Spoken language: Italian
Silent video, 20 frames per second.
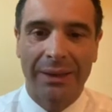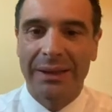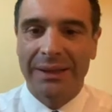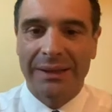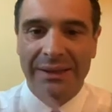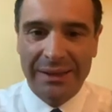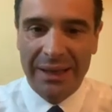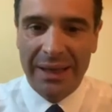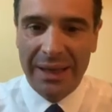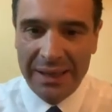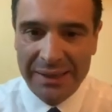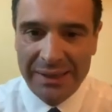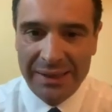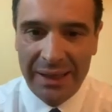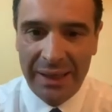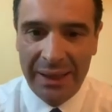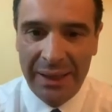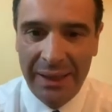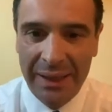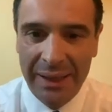
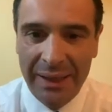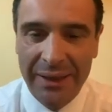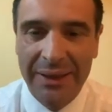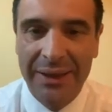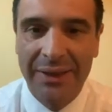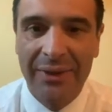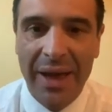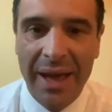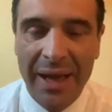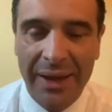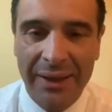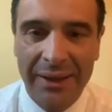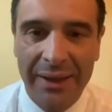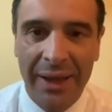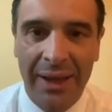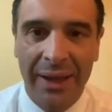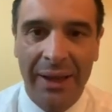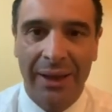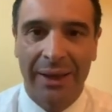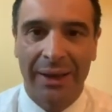distesa di
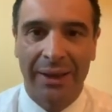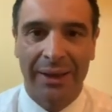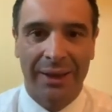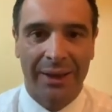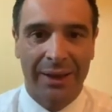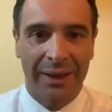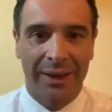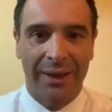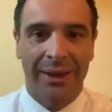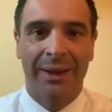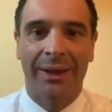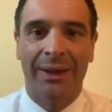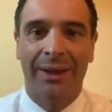verde che